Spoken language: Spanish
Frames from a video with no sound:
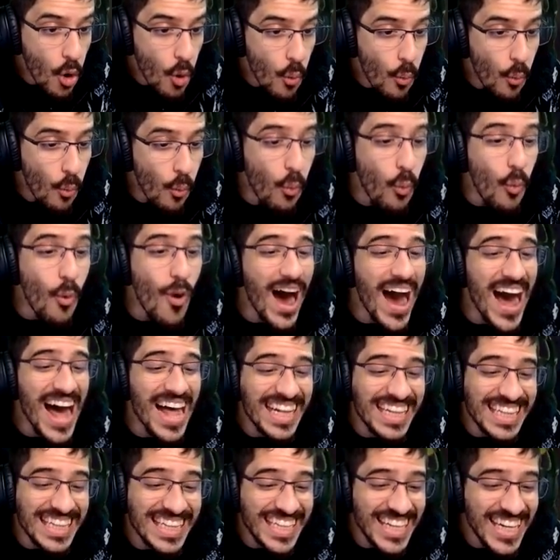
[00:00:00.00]

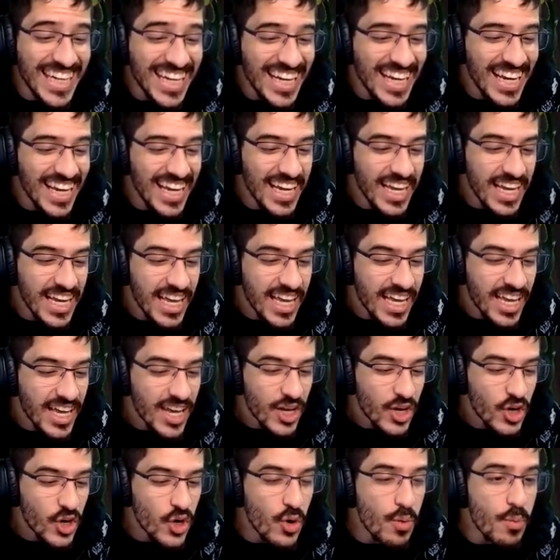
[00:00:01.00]
¿What?
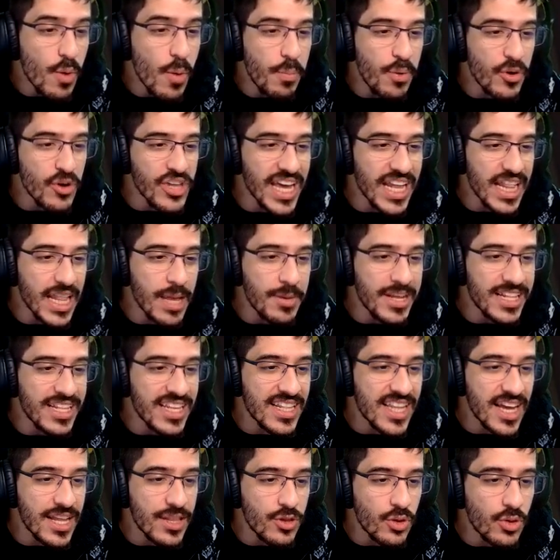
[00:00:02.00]
¿Cómo polla le metí
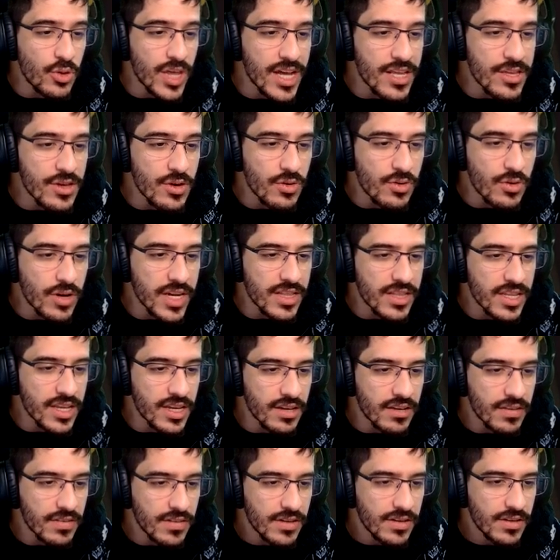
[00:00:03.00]
tanto daño, gente?
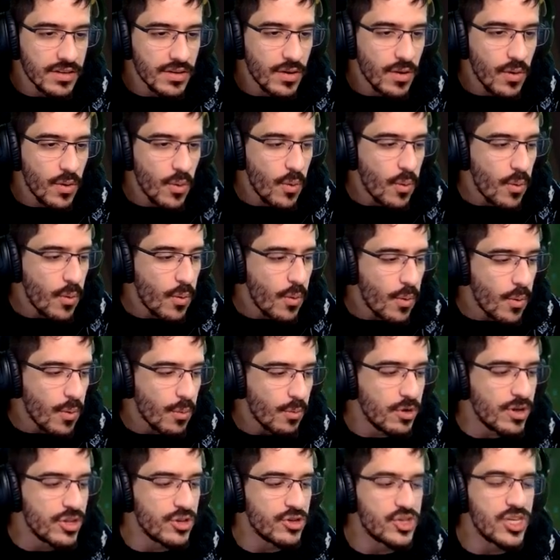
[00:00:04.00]

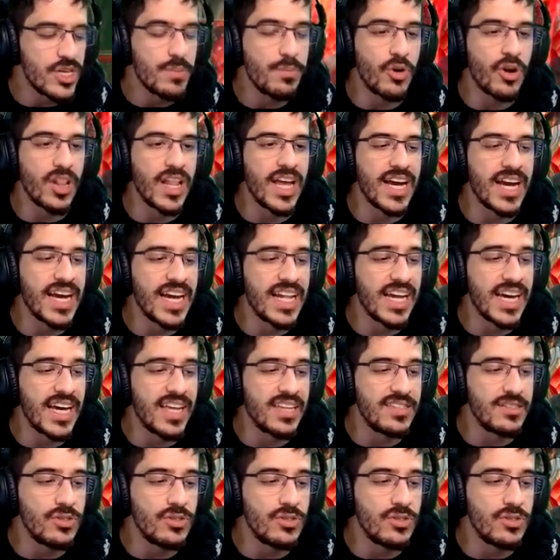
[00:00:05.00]
Bueno, sí, por las cargas,